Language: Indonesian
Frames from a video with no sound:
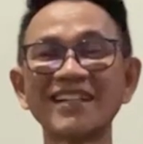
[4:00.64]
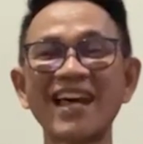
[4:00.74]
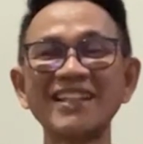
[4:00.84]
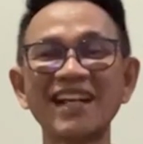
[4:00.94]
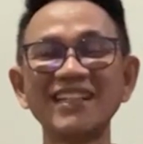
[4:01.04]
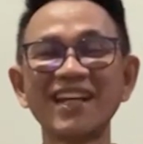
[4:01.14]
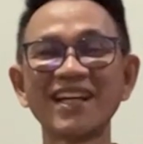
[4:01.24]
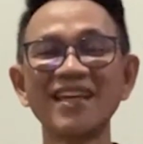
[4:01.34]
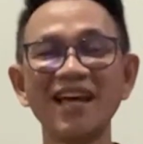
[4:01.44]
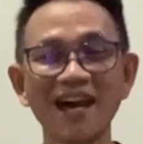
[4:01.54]
lain-lain
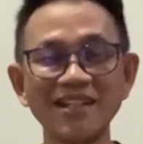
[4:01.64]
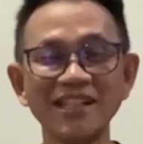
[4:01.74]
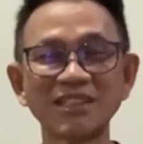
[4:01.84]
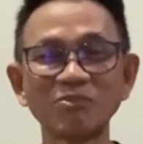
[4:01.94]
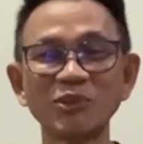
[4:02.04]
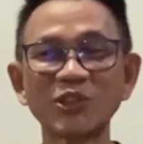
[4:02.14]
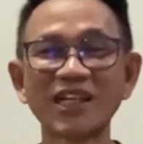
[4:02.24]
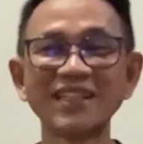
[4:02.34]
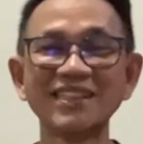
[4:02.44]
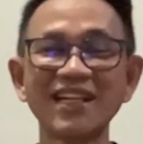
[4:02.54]
yang Anda
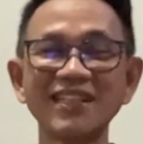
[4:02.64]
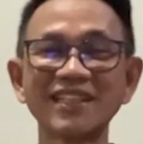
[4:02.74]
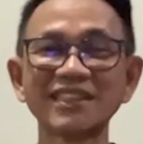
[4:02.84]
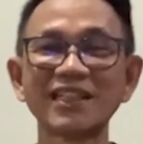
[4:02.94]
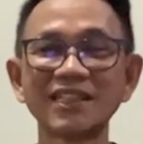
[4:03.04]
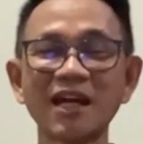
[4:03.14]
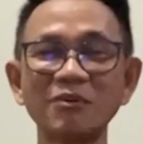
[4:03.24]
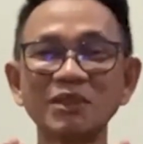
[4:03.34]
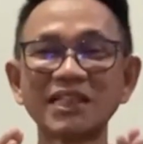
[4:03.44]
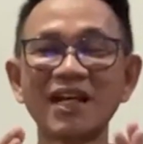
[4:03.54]
sebutkan ya, yang saya
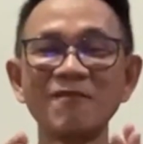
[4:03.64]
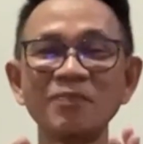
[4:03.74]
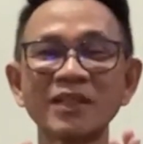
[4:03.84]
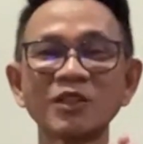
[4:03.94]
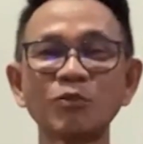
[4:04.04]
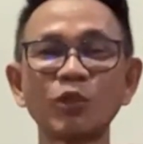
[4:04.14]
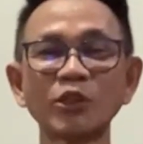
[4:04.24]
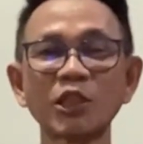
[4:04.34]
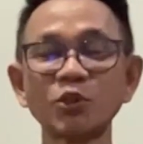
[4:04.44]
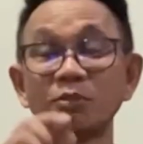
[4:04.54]
tidak bisa
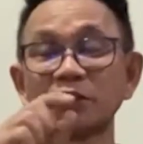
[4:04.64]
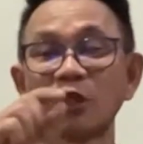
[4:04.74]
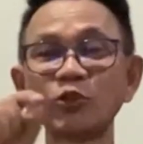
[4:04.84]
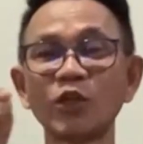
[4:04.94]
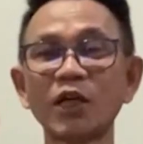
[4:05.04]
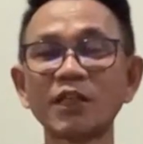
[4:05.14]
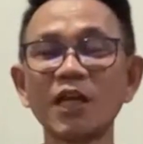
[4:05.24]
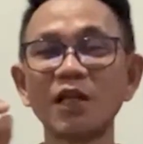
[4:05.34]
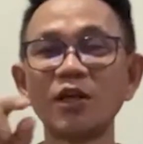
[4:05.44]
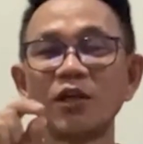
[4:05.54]
sebutkan satu persatu ya
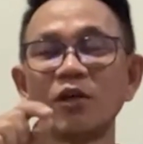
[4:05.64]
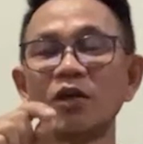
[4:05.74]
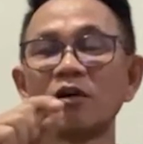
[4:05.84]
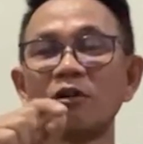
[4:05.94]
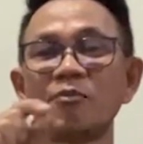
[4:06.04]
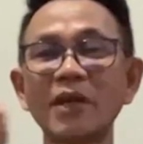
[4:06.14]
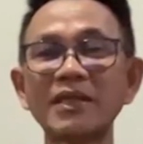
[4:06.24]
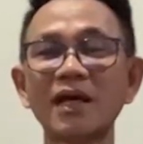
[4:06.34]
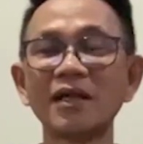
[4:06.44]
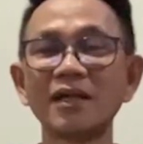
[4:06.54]
karena uh,
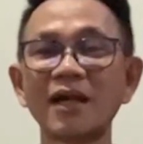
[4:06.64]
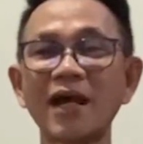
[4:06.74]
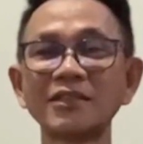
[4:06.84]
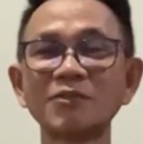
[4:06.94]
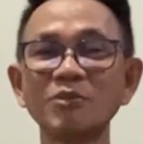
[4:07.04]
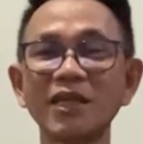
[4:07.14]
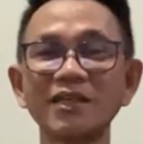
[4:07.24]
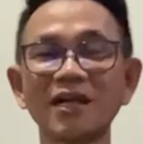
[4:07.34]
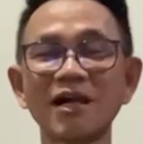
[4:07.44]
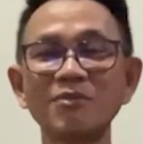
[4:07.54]
banyak item ya
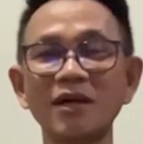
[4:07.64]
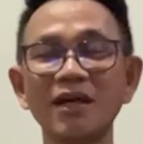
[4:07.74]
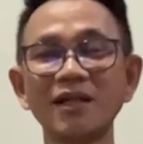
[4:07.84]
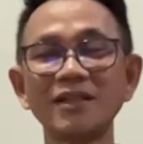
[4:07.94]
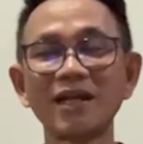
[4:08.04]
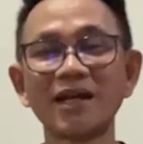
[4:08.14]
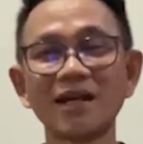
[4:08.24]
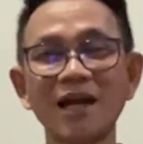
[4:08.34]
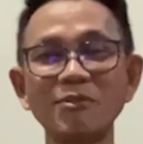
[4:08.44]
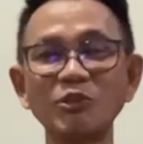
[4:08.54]
yang uh,
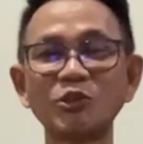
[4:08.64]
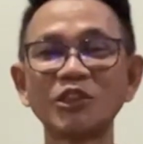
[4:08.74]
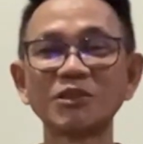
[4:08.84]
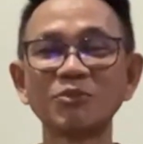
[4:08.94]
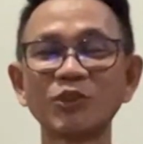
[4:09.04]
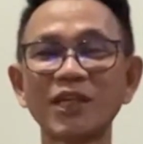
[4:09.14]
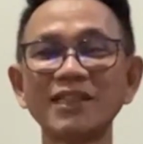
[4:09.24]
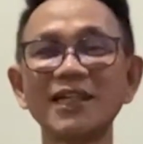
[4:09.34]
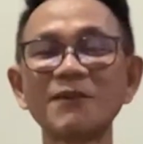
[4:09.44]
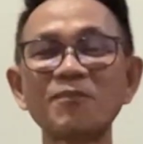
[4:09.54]
yang Aminuddin sebutkan
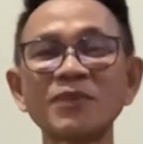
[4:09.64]
ya.